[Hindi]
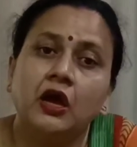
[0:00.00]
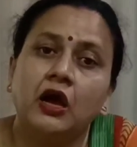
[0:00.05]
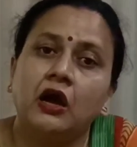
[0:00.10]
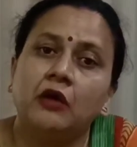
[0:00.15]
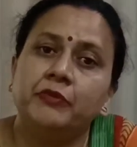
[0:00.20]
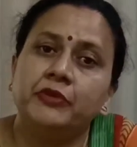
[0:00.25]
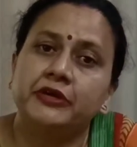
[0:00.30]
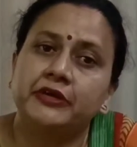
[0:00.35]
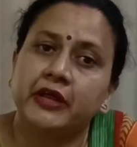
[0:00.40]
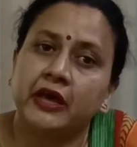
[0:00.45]

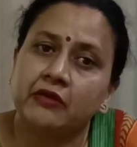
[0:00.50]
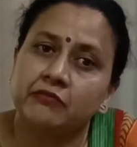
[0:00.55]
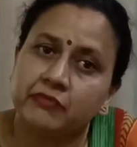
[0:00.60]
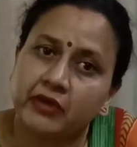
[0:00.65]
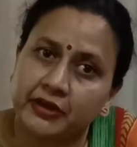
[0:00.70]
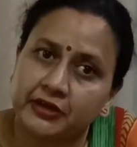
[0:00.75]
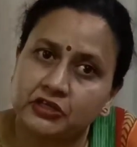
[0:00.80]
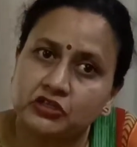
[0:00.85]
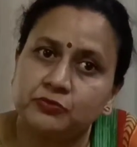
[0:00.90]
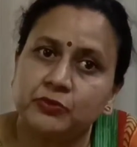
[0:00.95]
हमें टाइम
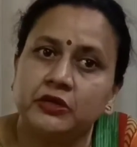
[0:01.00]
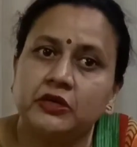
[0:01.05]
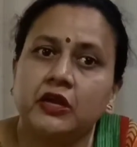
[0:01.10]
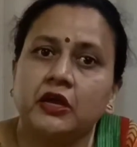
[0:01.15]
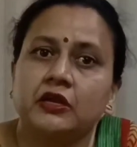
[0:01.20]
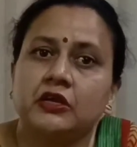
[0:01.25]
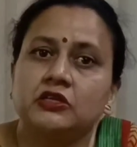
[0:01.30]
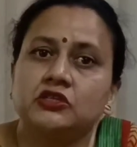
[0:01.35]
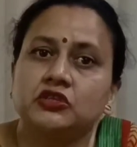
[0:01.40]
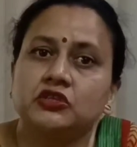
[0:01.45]
मैनेजमेंट
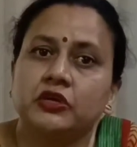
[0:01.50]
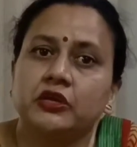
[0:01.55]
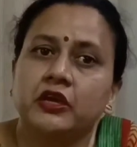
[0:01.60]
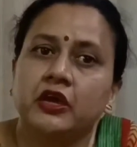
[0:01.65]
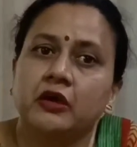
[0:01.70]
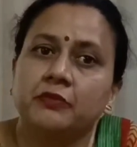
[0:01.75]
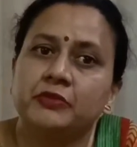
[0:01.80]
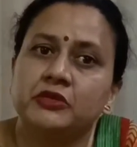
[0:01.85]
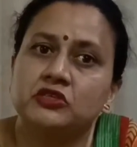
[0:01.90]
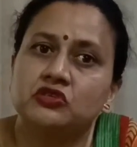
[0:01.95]
आना चाहिए
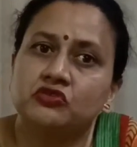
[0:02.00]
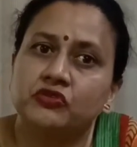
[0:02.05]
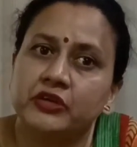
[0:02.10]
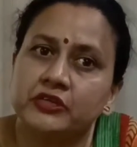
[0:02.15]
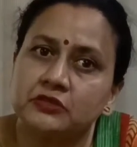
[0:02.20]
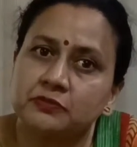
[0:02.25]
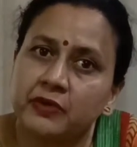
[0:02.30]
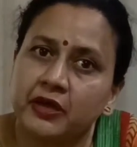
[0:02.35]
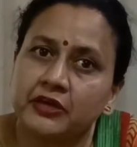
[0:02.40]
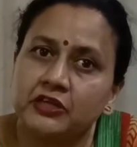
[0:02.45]
हमें
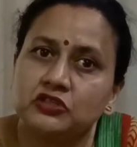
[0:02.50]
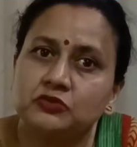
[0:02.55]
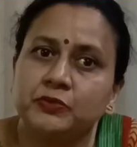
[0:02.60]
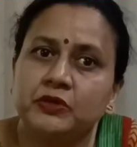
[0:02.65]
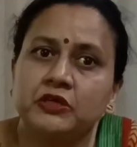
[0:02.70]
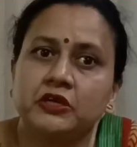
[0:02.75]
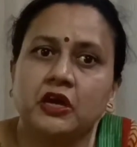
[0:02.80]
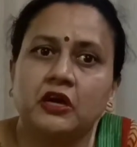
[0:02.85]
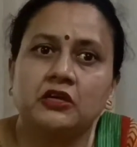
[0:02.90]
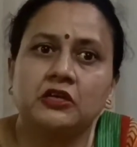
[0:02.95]
स्ट्रेस
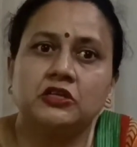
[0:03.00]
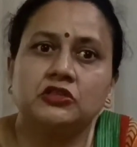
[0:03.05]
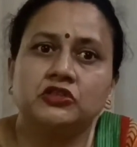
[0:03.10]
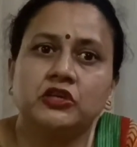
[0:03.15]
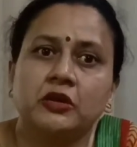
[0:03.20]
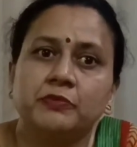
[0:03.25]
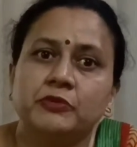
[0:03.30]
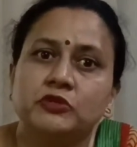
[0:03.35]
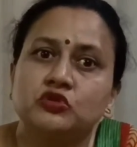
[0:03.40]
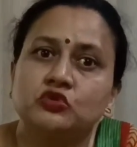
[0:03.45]
मैनेजमेंट आना चाहिए हमें